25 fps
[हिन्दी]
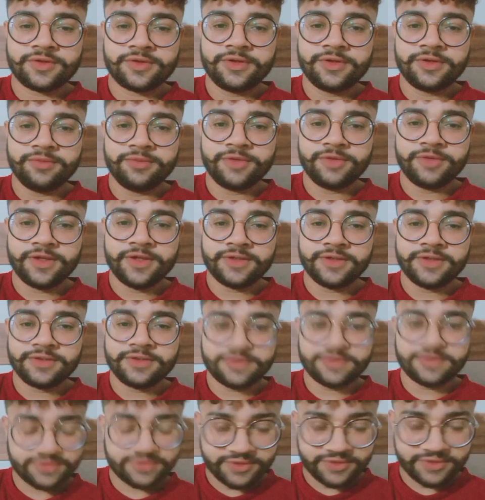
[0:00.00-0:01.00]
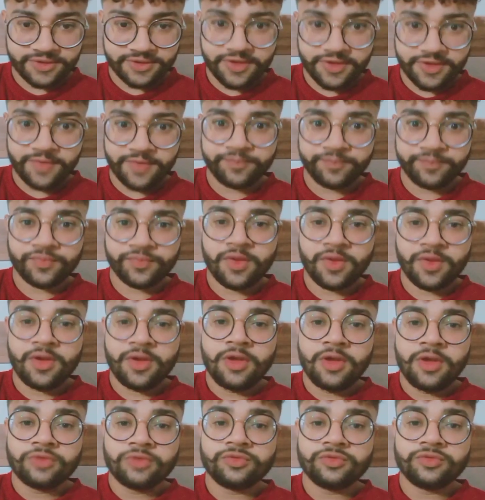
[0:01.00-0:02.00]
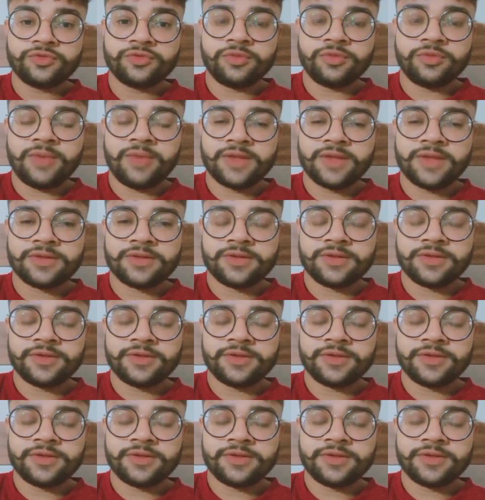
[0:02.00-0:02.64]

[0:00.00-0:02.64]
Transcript: कल मीडिया लेटेस्ट इंडिया दोस्तों बात